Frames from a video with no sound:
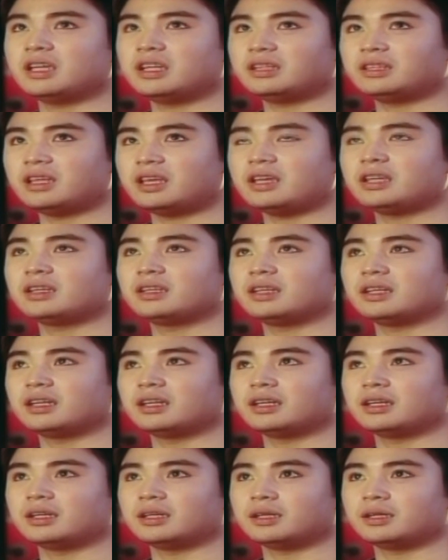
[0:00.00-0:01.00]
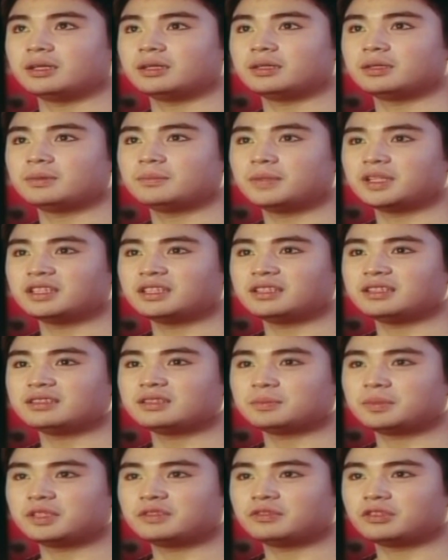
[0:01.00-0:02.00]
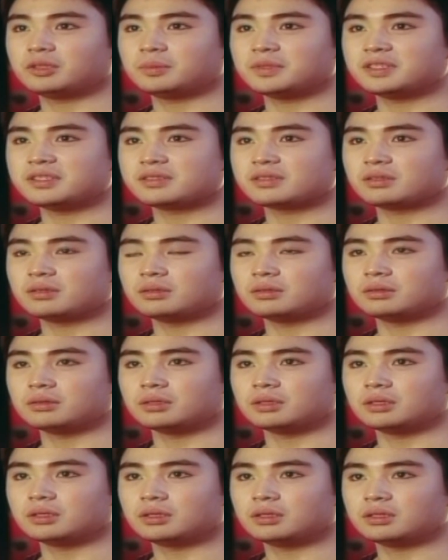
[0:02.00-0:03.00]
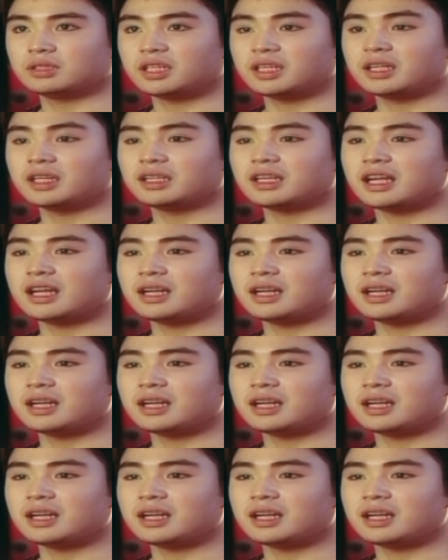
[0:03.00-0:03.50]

i-take na pagdating sa performance ko, talagang